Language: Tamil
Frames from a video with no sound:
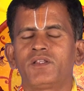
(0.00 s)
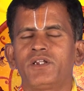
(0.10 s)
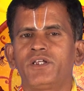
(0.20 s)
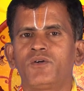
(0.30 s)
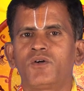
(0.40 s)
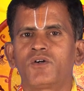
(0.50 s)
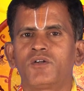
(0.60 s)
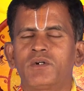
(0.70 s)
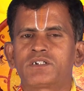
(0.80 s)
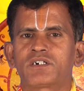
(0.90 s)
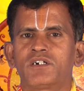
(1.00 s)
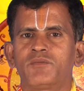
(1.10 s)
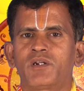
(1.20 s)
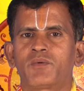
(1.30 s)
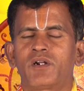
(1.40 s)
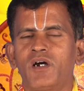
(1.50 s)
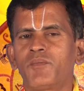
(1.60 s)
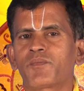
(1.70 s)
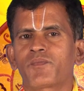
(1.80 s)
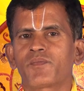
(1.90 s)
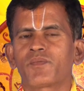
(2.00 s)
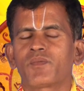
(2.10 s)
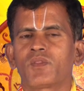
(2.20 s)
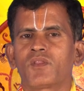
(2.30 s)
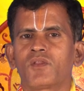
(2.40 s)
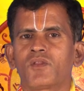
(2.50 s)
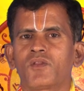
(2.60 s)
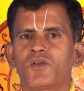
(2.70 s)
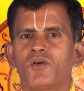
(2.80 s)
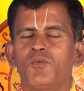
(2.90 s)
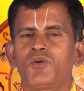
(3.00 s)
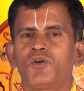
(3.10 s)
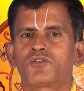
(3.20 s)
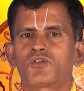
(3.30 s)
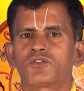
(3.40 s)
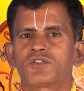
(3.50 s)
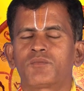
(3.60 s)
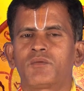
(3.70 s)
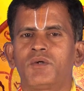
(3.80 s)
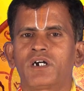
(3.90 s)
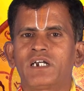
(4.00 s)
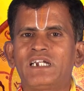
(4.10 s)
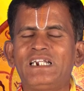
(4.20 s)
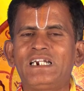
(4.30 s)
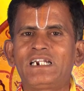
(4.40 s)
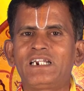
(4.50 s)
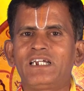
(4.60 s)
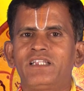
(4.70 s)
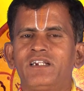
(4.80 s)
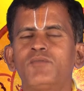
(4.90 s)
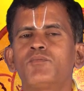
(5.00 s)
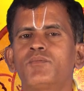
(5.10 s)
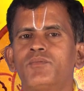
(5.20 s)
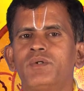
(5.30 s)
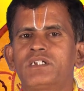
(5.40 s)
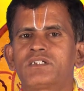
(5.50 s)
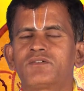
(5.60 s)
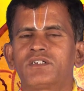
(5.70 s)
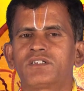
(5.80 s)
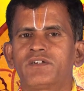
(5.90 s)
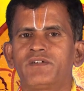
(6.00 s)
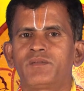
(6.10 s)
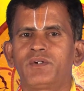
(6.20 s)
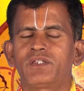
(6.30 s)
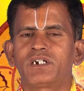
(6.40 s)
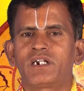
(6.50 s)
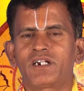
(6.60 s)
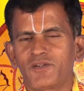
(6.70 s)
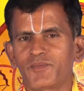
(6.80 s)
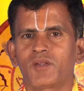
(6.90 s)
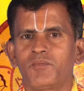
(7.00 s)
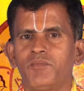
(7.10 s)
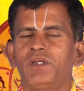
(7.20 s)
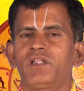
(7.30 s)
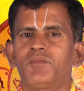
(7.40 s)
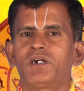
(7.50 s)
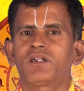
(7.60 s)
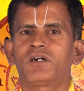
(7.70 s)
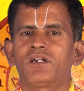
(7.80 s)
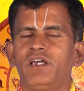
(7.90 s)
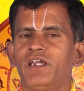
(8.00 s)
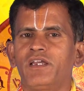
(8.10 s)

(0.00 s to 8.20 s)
திடீர் யோகங்களும் அஷ்டங்களும் ஏற்படலாம் முன்னோர் சொத்து சொந்தமாக இன்றைய தினம் பேசுவது தவிர்ப்பது நன்று மிதமான நாளே